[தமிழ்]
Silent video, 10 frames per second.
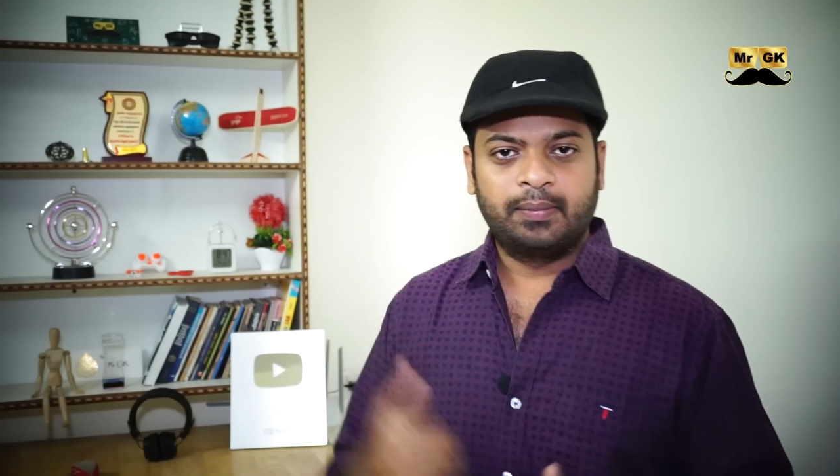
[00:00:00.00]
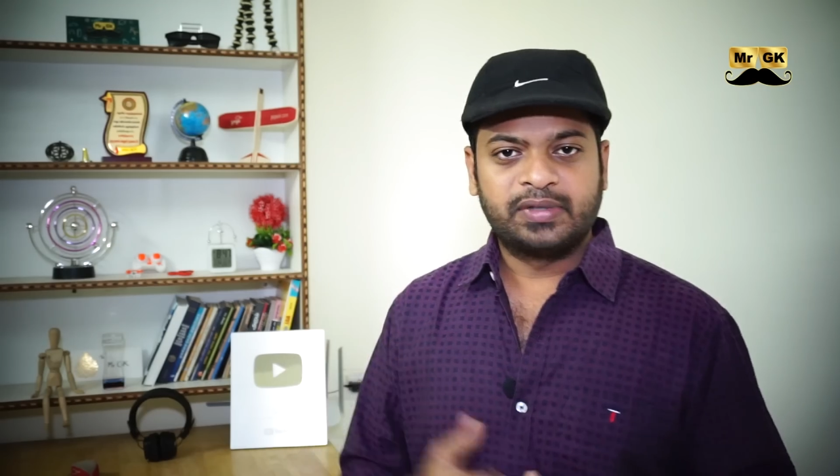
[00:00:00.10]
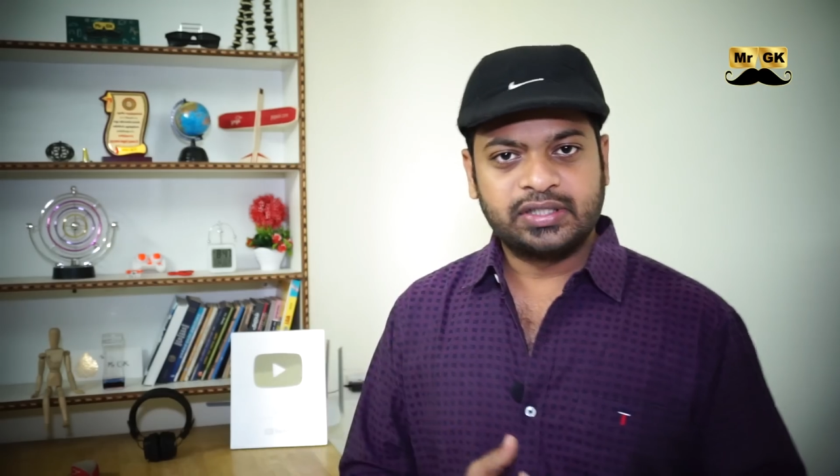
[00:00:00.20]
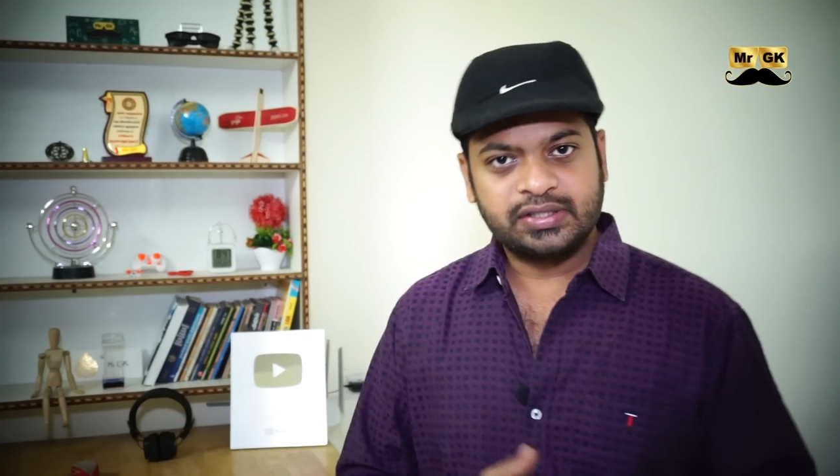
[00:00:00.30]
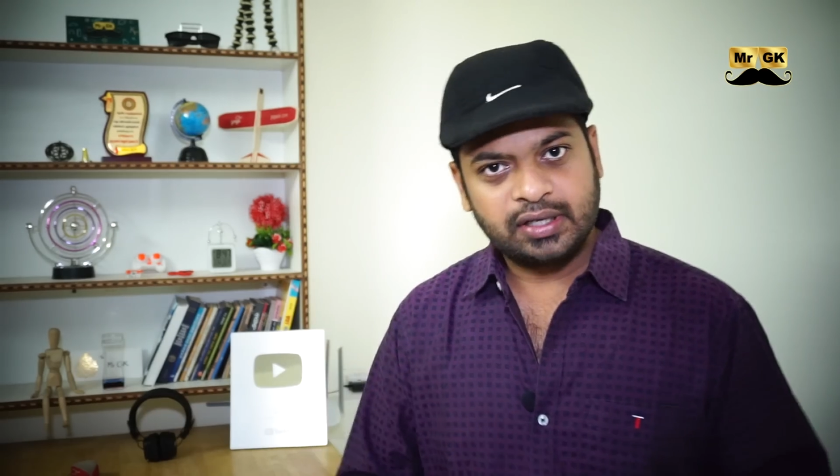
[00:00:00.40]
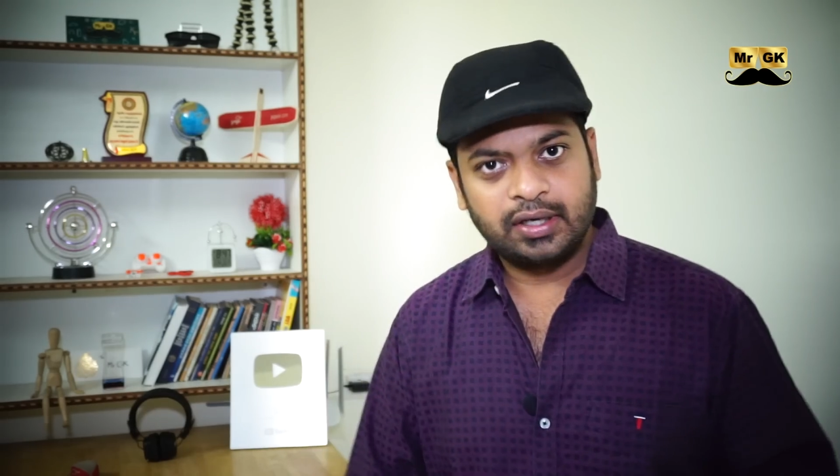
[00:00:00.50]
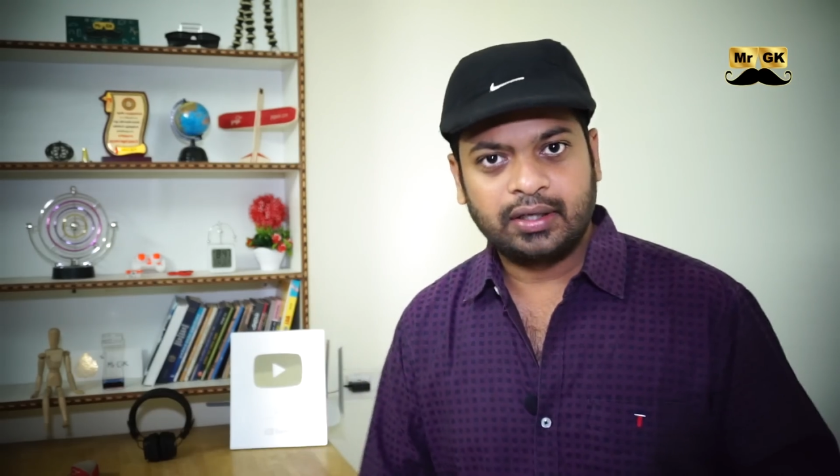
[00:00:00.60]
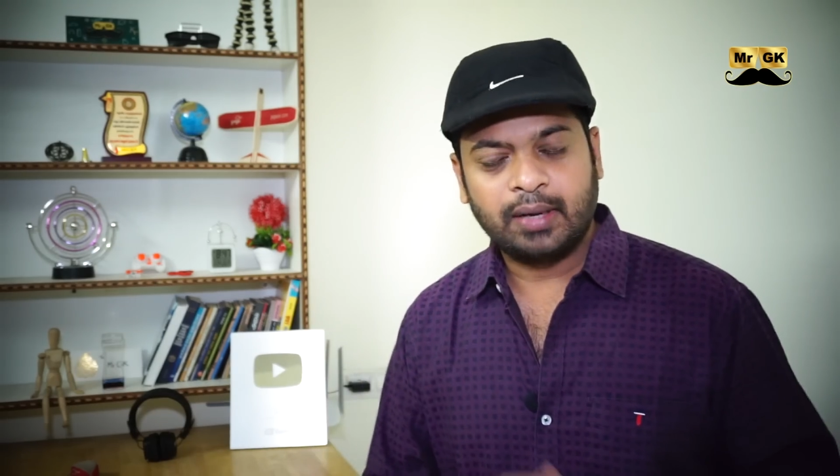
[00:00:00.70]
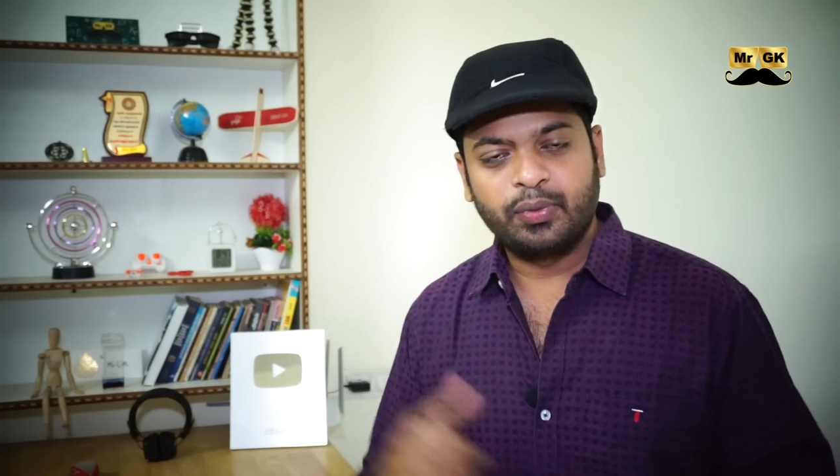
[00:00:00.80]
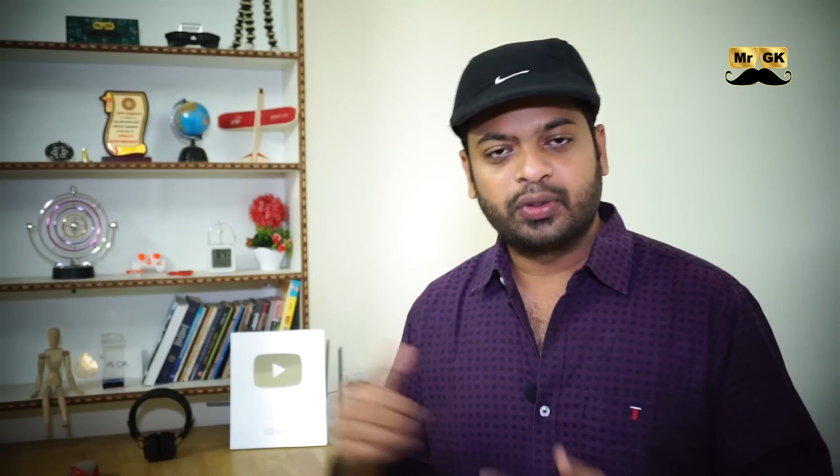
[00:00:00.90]
மிஷின்ஸால்
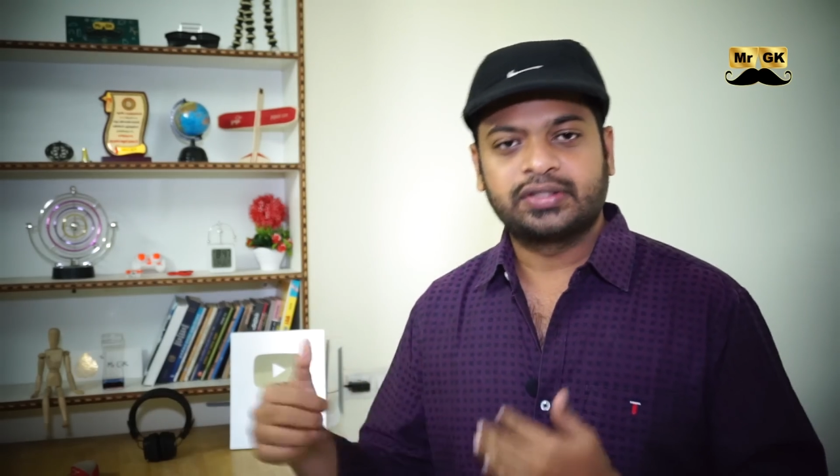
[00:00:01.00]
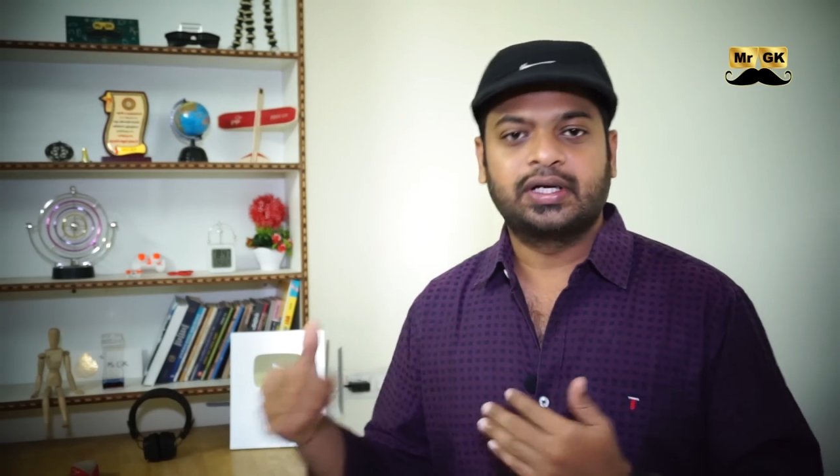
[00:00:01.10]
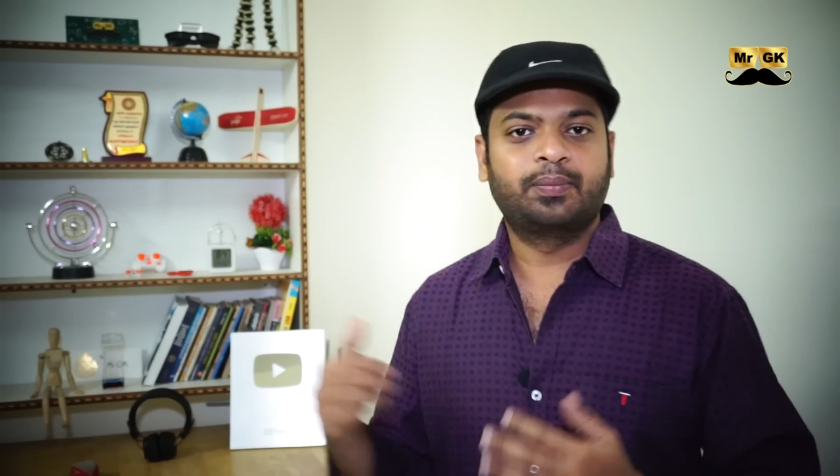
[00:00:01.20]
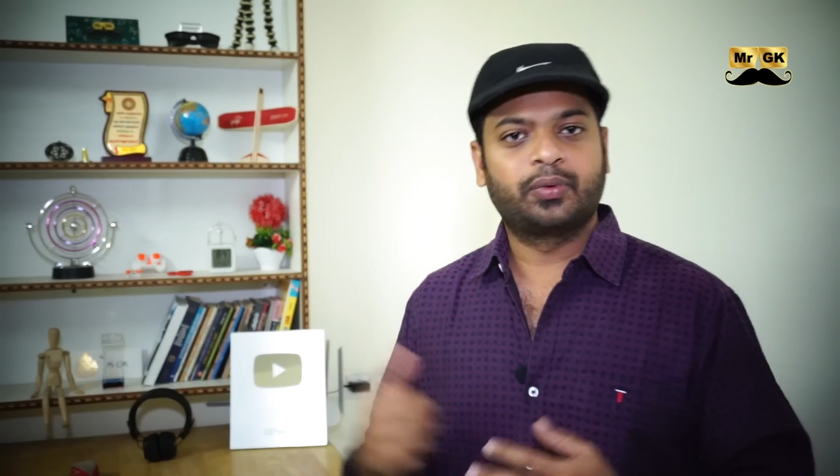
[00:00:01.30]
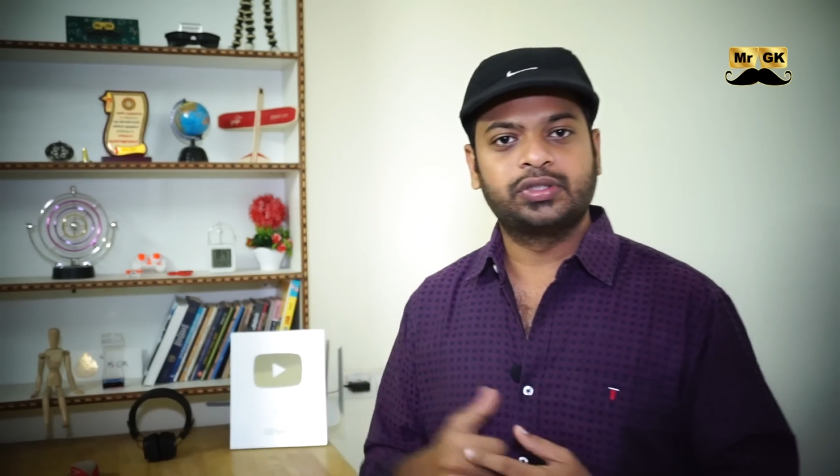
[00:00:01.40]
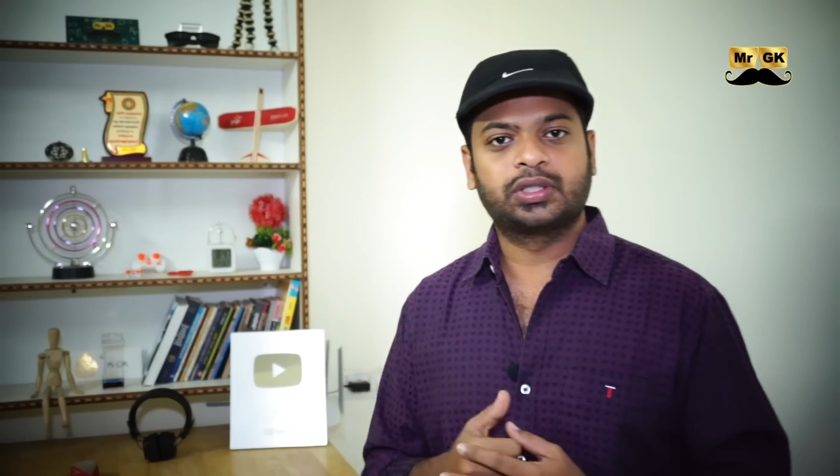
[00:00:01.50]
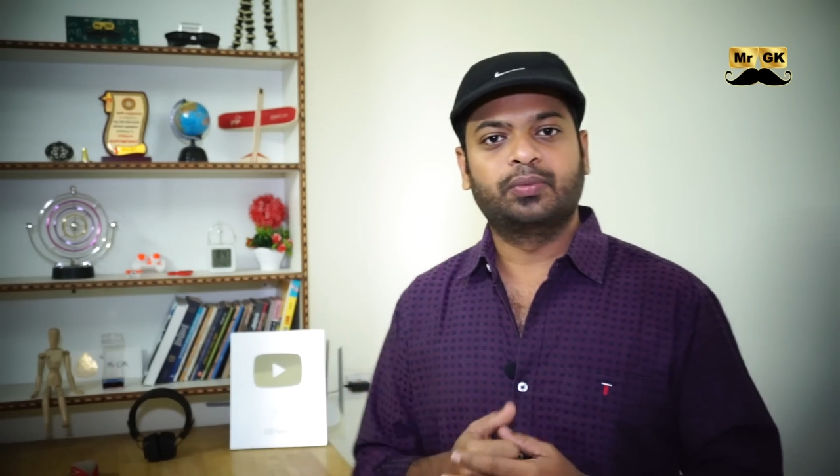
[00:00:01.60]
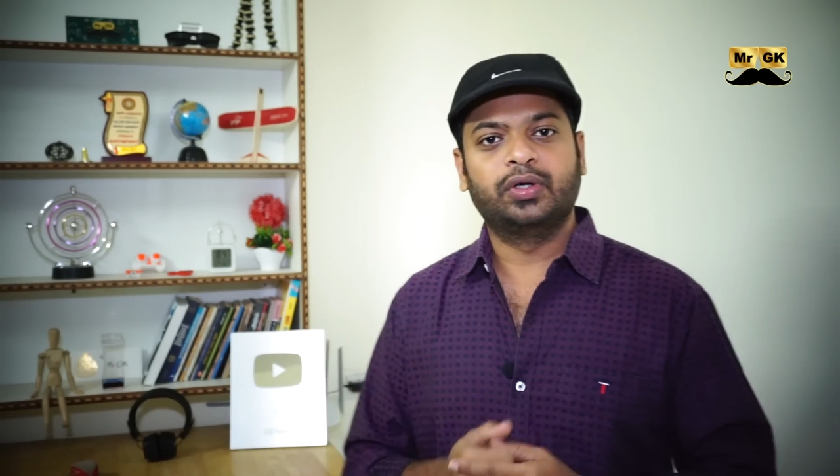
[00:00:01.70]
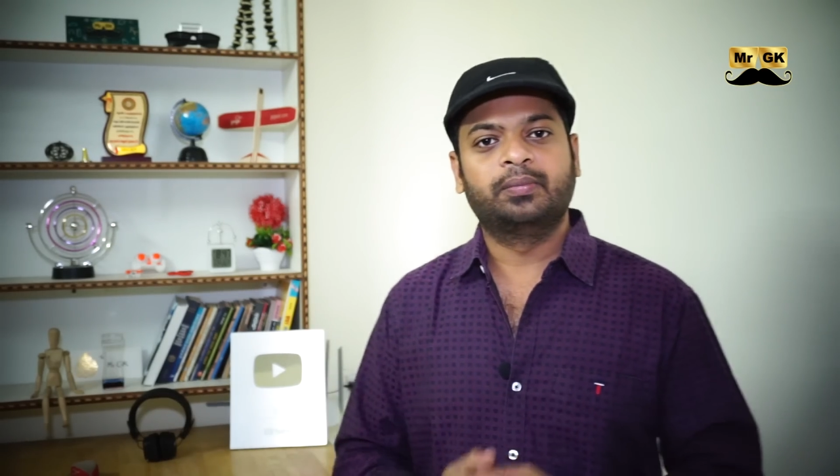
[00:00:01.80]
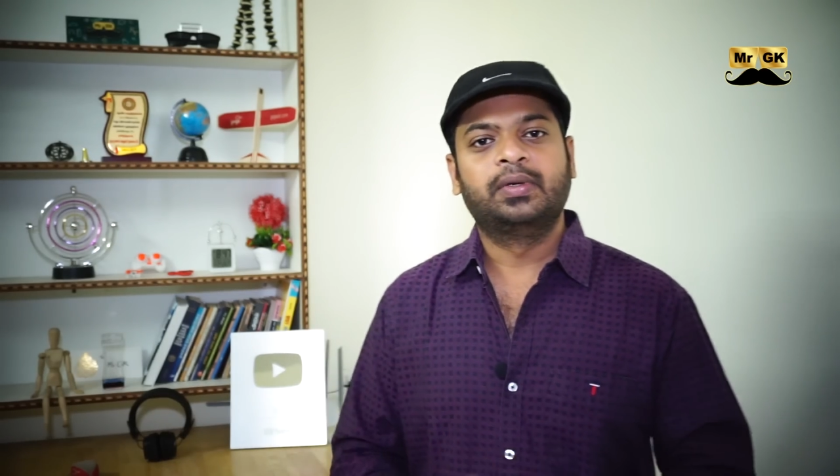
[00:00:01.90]
கம்ப்யூட்டர்ஸால் புரிஞ்சிக்க
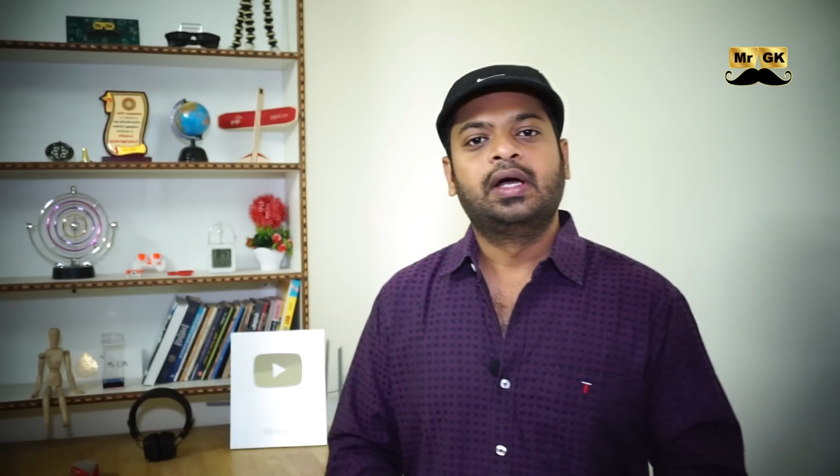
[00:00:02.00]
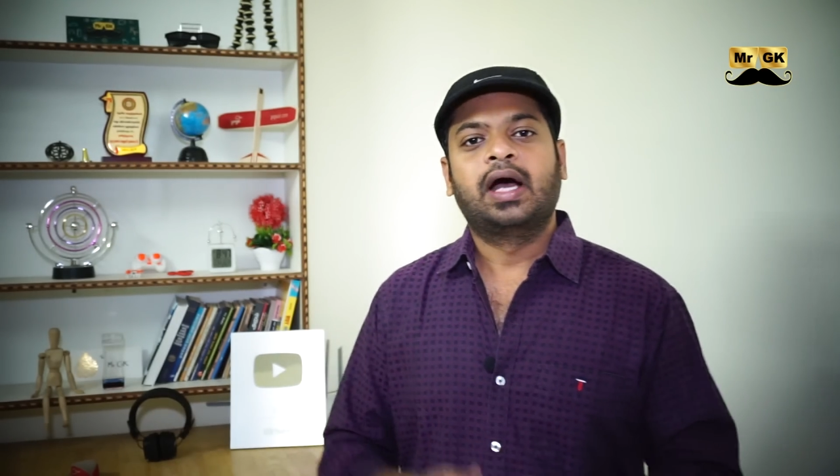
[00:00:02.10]
முடியும்